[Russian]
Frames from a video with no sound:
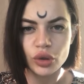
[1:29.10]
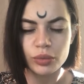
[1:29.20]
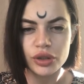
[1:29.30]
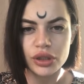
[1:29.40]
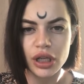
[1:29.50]

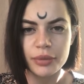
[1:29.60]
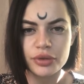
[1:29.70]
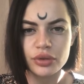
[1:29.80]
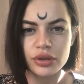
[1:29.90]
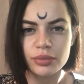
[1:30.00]
Думаешь, хайп,
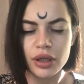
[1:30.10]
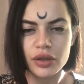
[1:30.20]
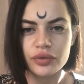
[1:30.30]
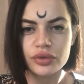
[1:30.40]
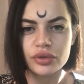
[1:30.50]
что
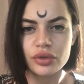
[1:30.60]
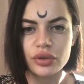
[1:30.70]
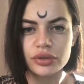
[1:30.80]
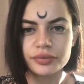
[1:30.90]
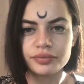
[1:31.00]
Ебаров
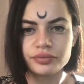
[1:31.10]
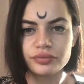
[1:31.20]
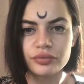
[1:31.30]
устроил?